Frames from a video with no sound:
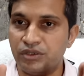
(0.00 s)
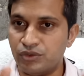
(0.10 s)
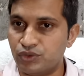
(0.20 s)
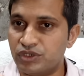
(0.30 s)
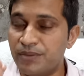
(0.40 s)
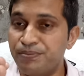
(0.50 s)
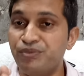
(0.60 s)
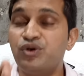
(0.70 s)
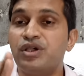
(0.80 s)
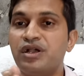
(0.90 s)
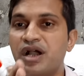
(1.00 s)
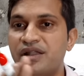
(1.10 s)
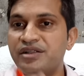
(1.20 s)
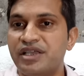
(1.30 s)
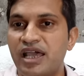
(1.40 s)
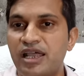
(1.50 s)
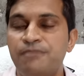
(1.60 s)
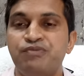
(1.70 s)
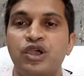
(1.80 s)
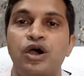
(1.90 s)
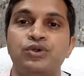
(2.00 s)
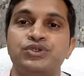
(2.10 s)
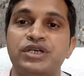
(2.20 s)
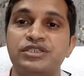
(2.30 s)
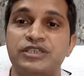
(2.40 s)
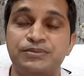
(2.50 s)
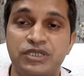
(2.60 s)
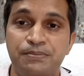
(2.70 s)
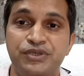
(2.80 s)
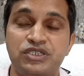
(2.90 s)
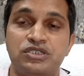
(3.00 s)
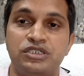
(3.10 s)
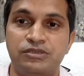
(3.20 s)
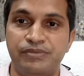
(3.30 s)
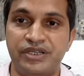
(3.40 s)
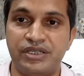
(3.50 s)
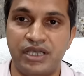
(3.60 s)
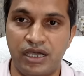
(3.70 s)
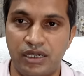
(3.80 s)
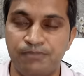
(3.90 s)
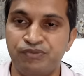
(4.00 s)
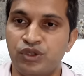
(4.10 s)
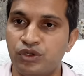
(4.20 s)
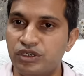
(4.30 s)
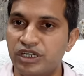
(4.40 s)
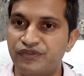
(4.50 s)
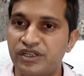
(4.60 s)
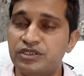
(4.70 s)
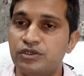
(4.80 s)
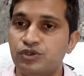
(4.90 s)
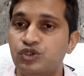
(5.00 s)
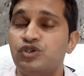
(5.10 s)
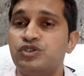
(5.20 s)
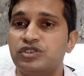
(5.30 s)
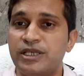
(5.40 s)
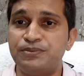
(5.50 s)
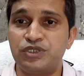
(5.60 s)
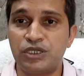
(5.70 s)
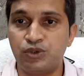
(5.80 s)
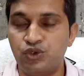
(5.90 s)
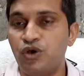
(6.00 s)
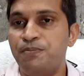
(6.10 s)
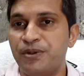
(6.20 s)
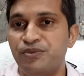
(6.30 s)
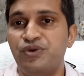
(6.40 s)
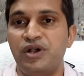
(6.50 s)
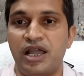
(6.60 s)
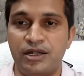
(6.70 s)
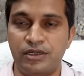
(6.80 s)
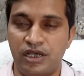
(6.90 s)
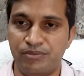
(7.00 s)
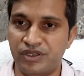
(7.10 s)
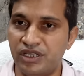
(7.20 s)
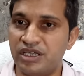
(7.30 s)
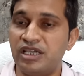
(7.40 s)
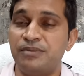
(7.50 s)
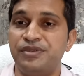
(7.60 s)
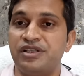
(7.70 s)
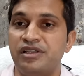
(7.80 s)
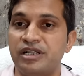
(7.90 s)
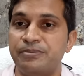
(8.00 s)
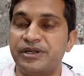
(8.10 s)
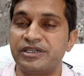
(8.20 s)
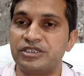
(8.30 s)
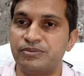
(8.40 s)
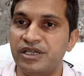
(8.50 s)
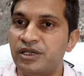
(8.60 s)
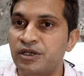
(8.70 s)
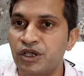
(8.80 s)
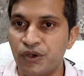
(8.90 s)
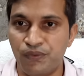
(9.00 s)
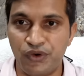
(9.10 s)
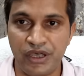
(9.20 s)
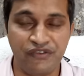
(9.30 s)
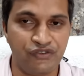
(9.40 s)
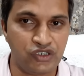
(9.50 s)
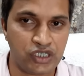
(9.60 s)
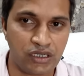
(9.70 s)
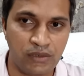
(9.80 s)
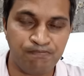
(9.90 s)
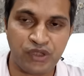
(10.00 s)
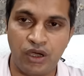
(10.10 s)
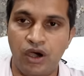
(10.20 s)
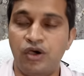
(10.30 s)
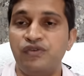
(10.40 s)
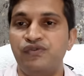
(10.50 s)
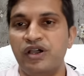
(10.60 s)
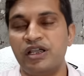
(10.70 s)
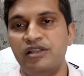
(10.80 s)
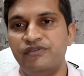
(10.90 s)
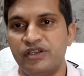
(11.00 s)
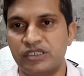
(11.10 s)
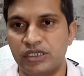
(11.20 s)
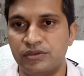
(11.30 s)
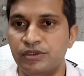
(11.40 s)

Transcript: उसका मुख्य कारण क्या है और उसका सबसे बेस्ट ट्रीटमेंट क्या है तो डियर फ्रेंड्स जो सबसे दो प्रमुख कारण हमने देखे हैं अपनी क्लिनिकल प्रैक्टिस में वो है फिशर और फंगल इन्फेक्शन